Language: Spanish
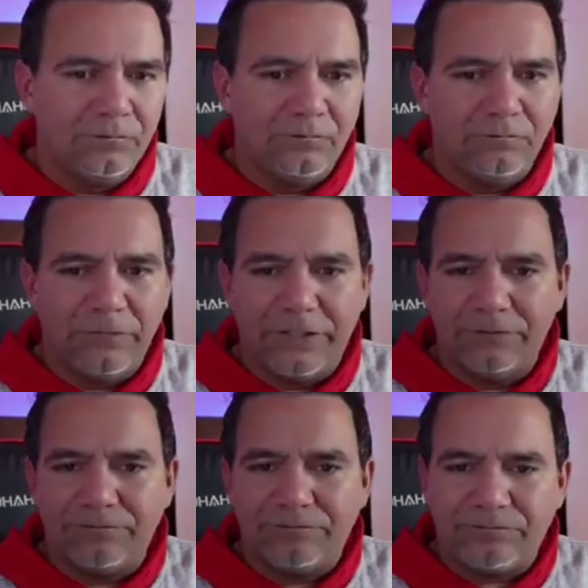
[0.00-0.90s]
Mira.
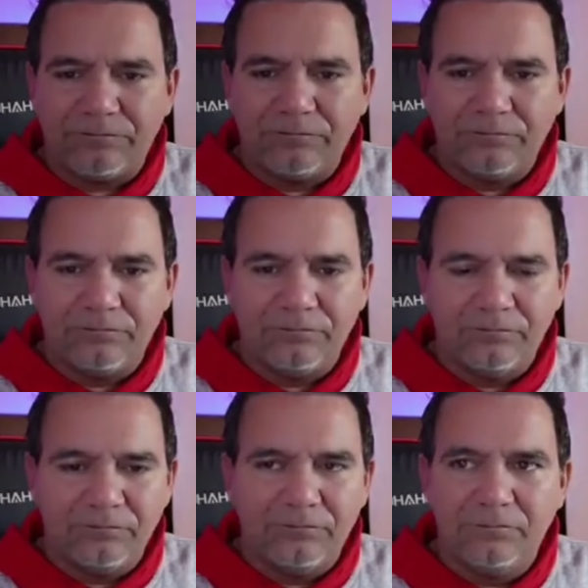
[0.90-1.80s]

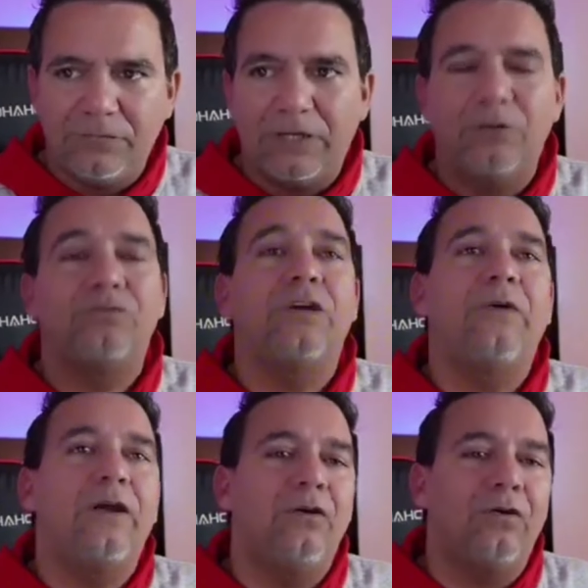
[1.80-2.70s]
Para que ustedes
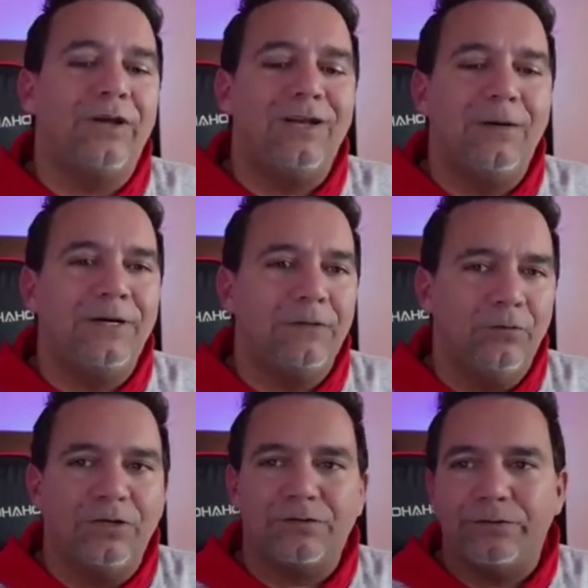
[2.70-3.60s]
vean lo que es la
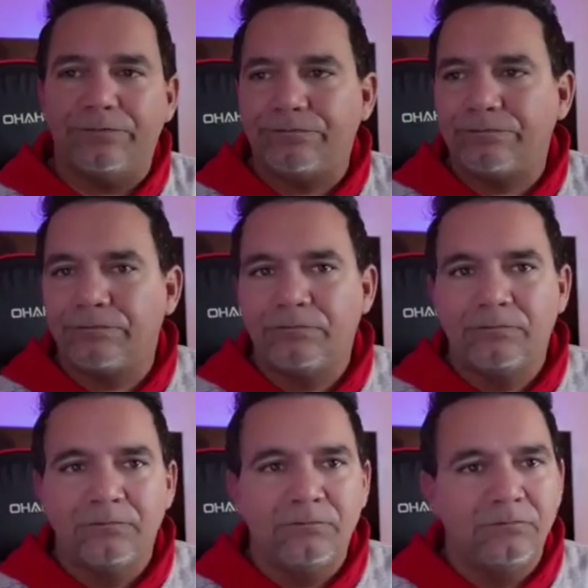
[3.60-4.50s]
manipulación.
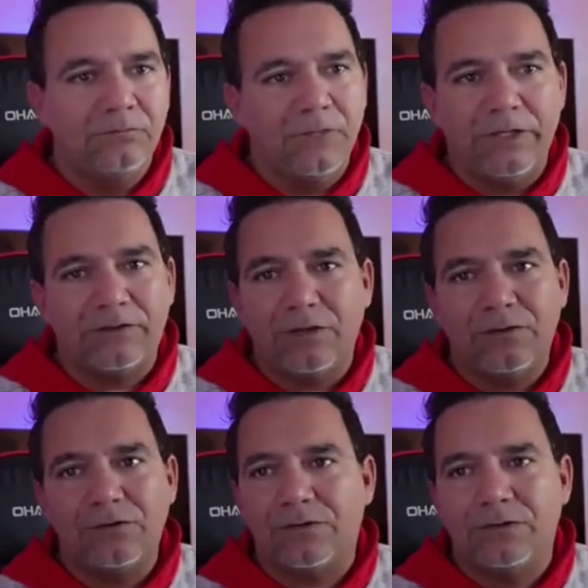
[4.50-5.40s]
Estas
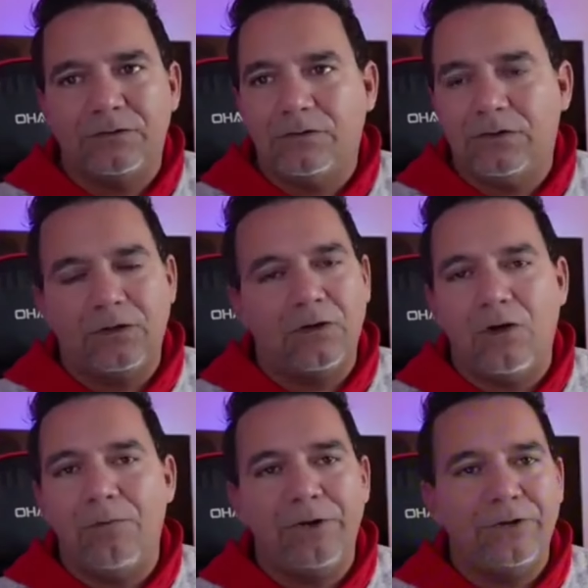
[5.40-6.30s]
cosas
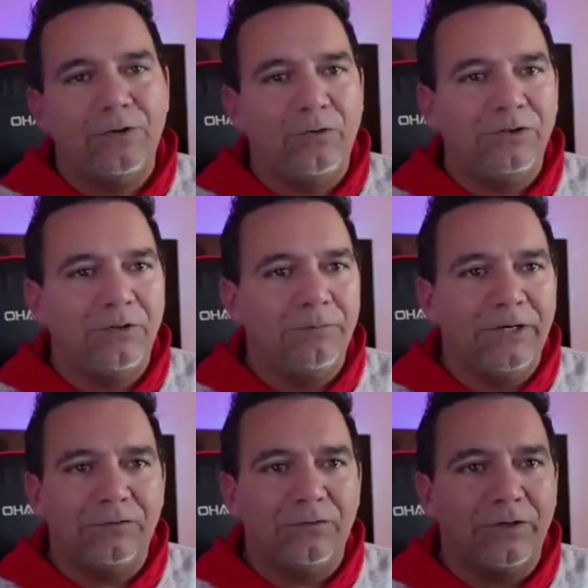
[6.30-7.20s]
conmigo no cuentan para
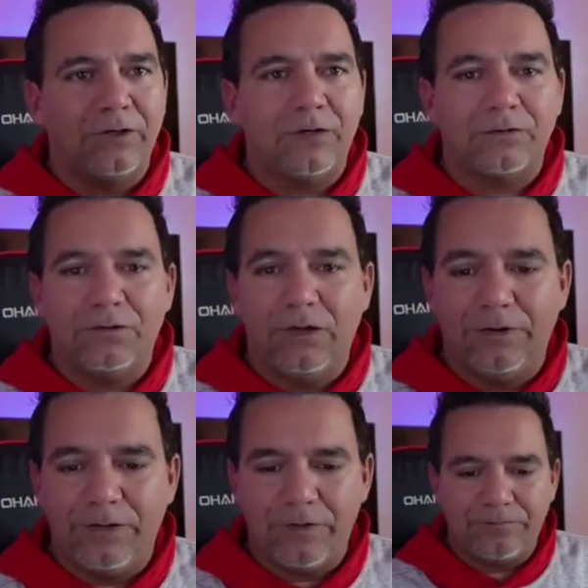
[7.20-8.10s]
estos descargos, la verdad.